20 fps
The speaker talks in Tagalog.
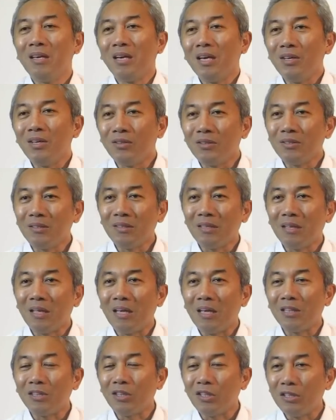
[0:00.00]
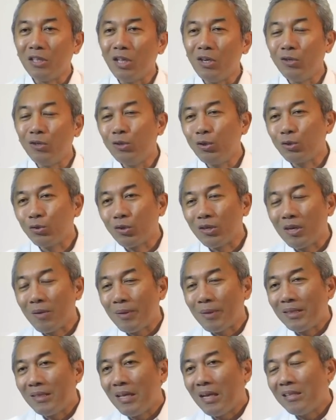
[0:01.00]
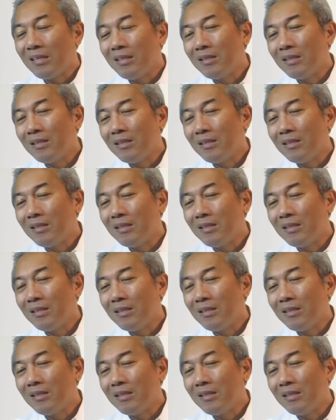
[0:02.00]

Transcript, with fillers: Ngayon, ito, dinuduktong naman